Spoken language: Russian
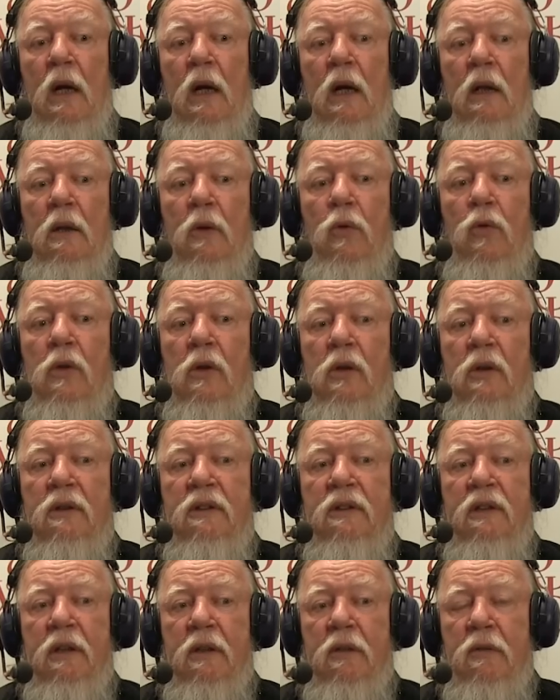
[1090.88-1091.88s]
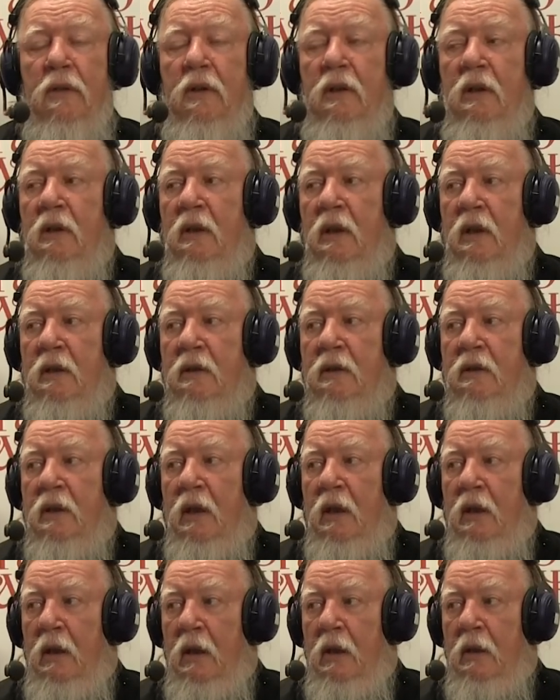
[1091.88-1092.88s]
А около церкви не надо
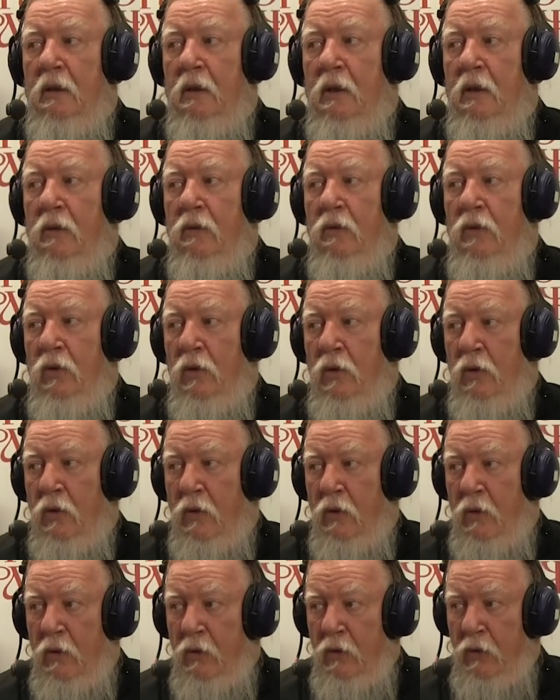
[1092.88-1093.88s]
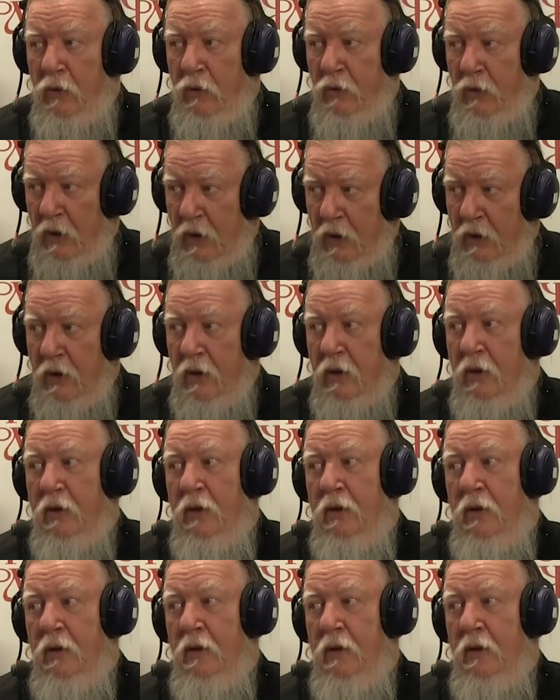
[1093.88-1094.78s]
стоять, надо в нее входить